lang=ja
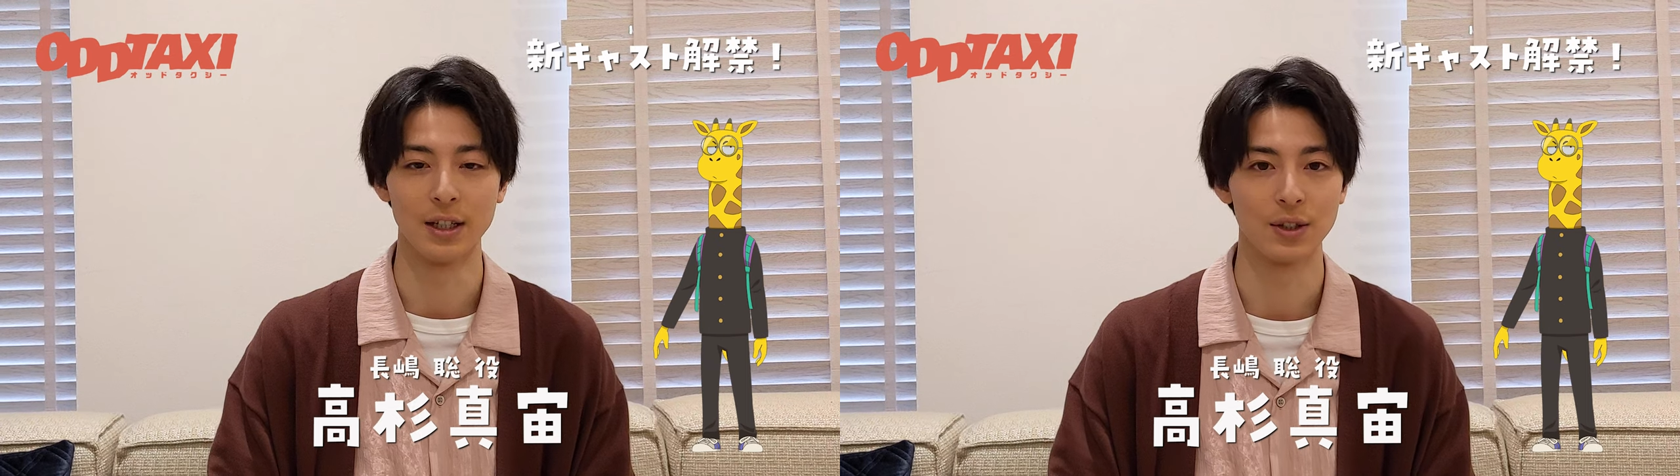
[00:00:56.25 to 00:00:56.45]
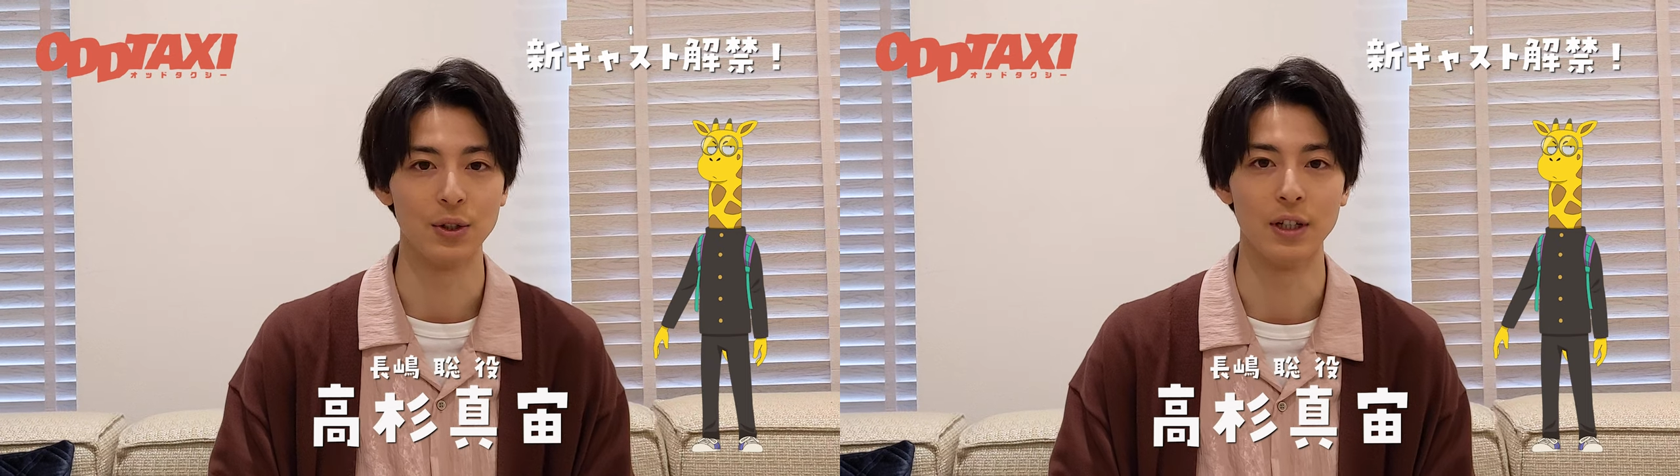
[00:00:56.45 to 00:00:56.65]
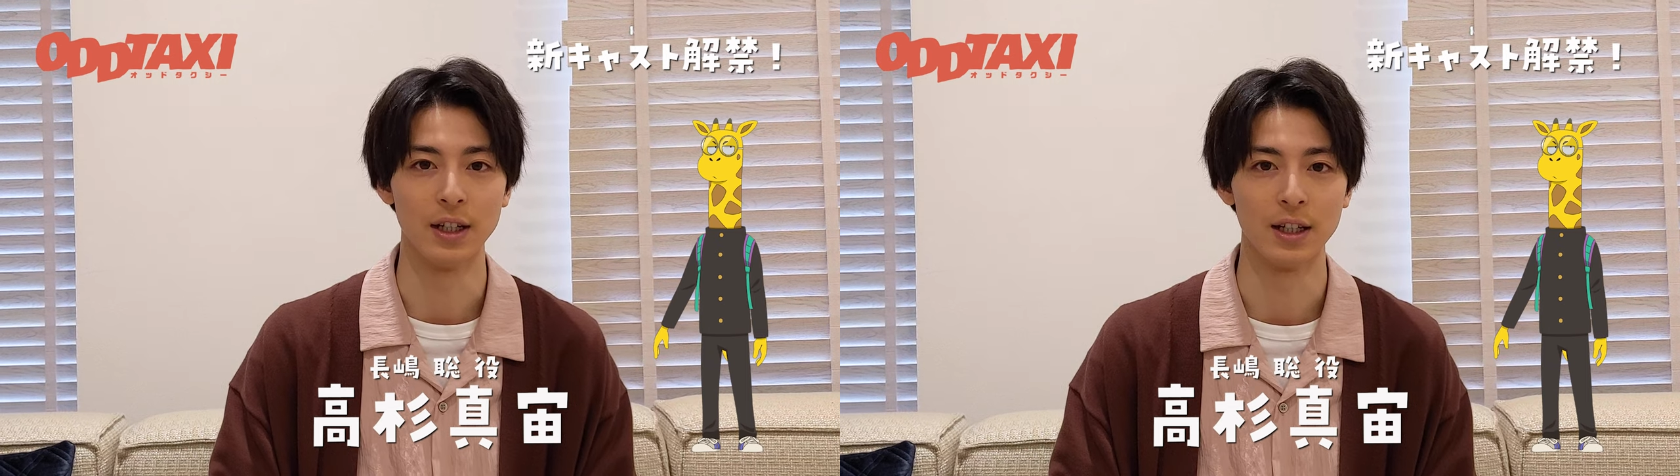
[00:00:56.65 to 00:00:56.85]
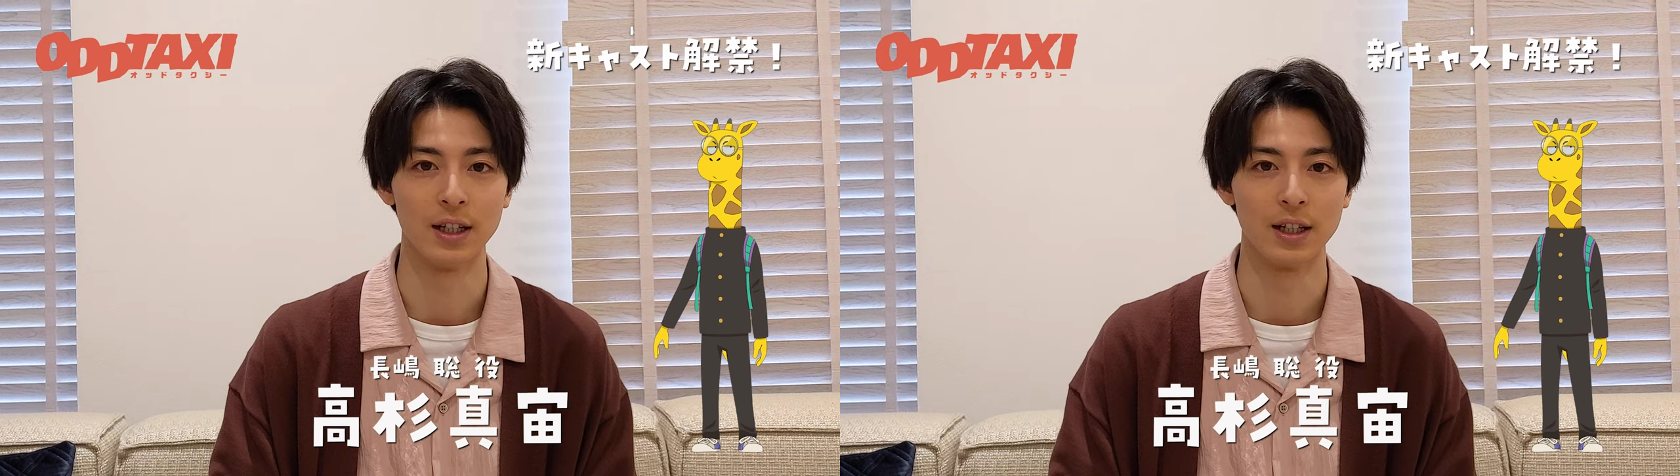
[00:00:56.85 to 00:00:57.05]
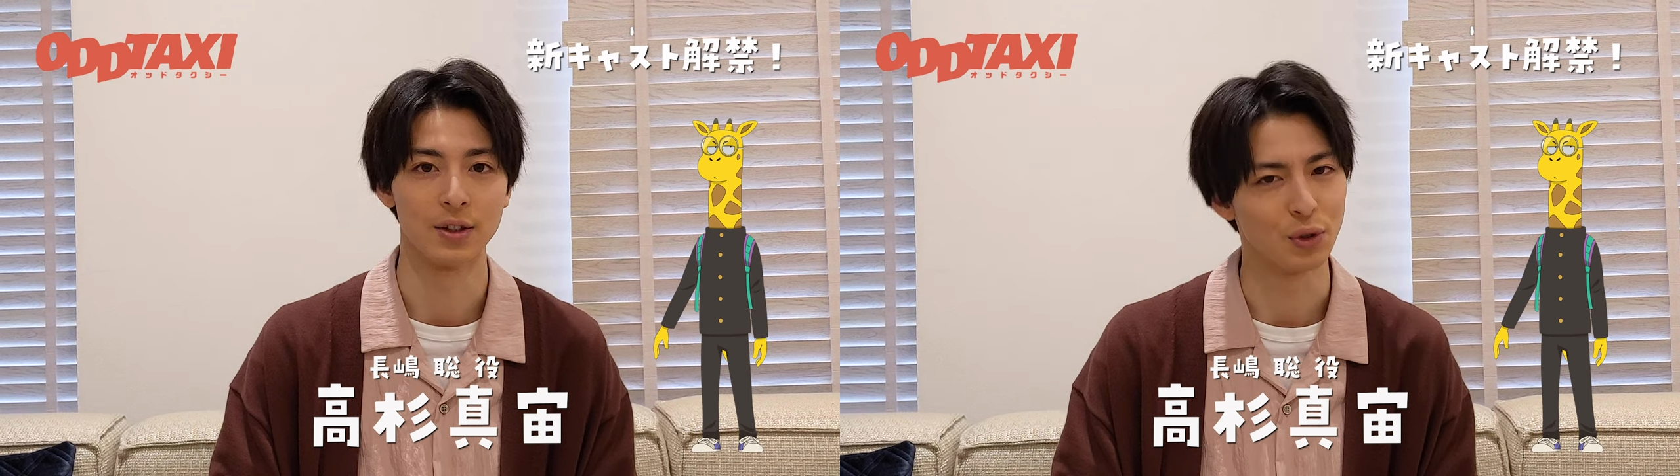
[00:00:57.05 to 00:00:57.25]
推理
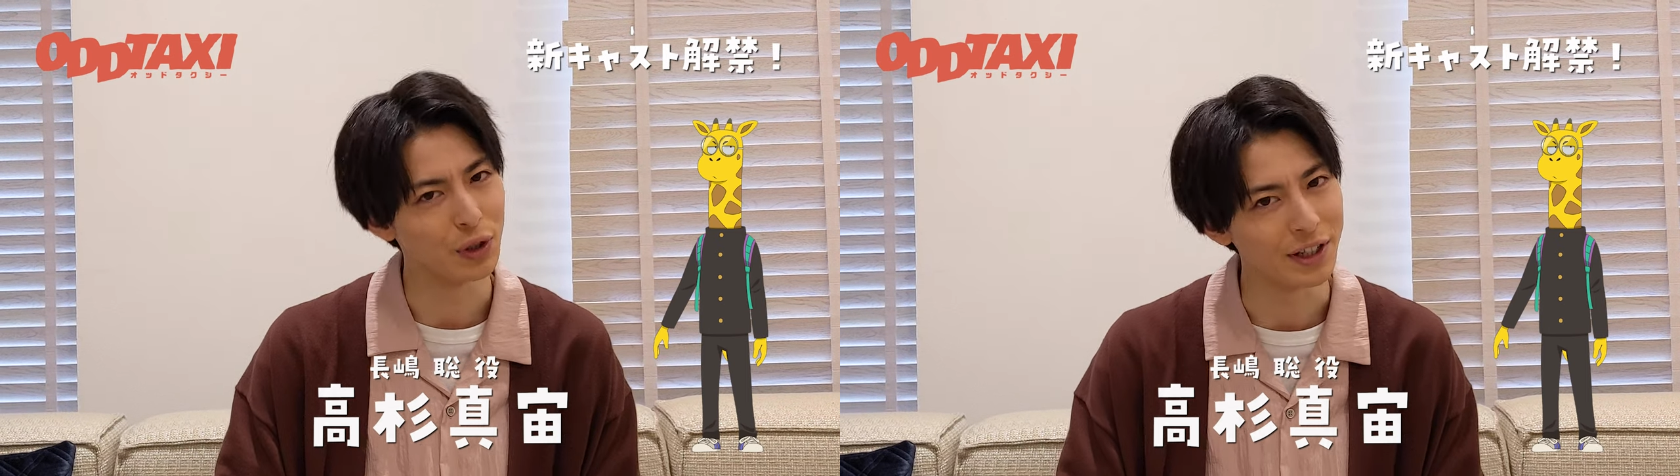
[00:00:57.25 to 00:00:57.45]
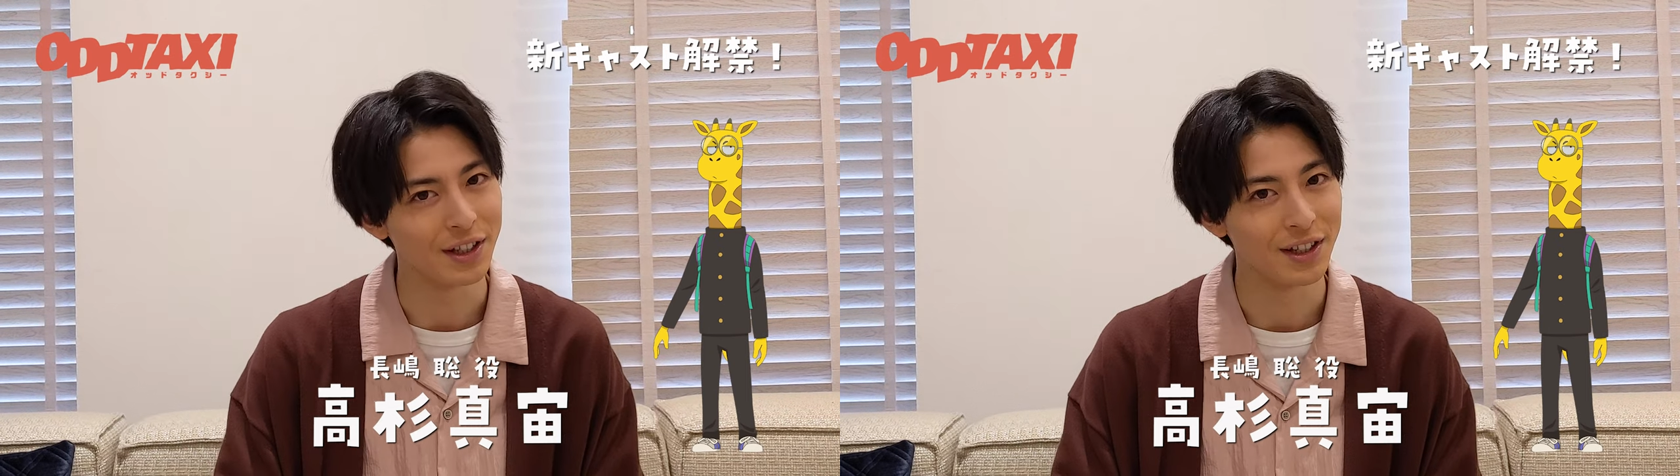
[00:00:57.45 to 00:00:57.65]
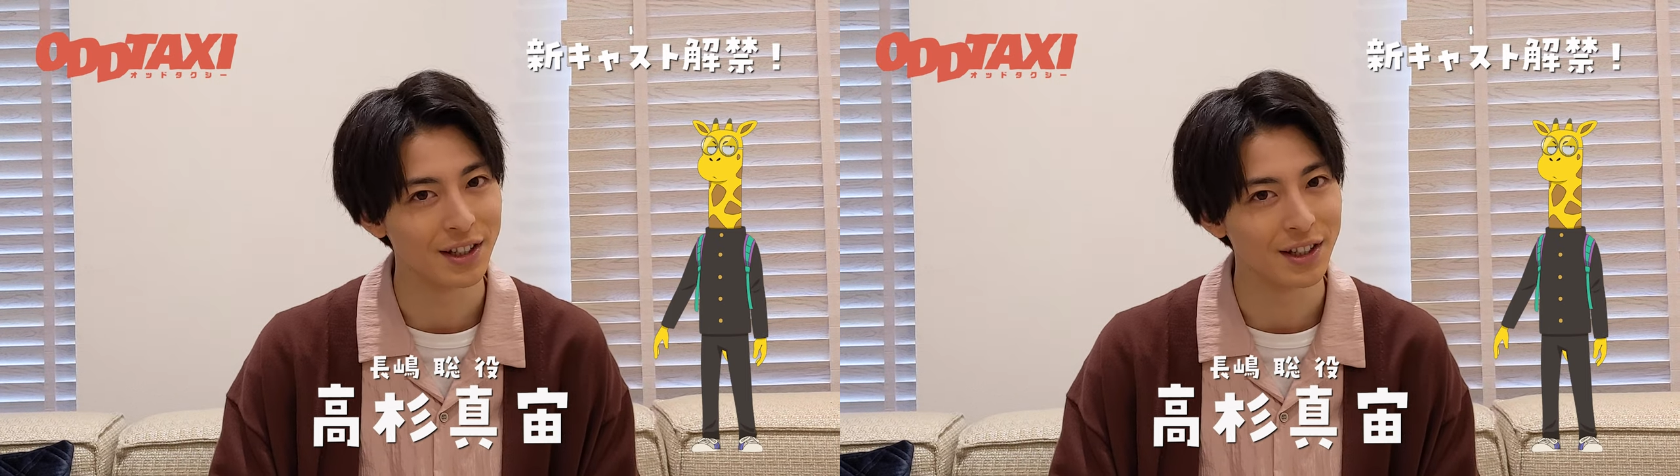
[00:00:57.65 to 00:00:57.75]
推理